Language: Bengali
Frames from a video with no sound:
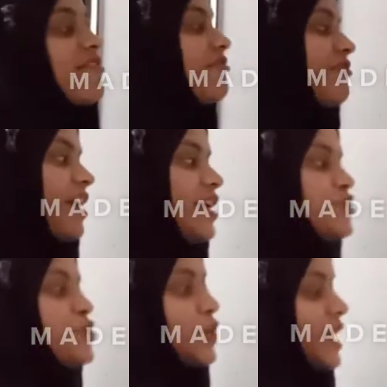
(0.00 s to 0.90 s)
ফের
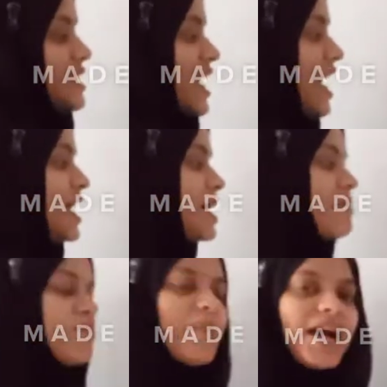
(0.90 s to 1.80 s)
ছুটে যায়
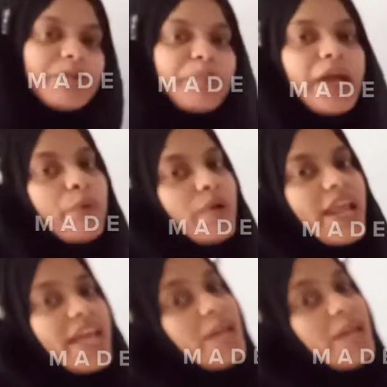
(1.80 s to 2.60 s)
মাঠ পেরুলেই